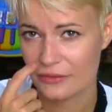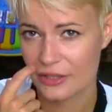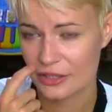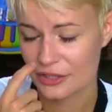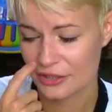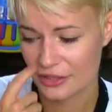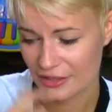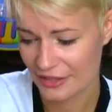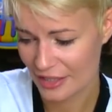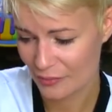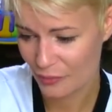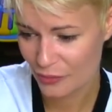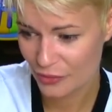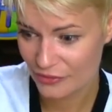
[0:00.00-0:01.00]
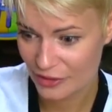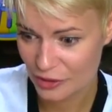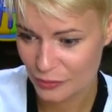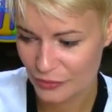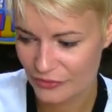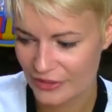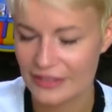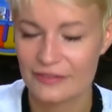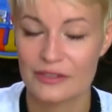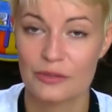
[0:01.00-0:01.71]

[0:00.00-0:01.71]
właśnie nam pływać po wannie,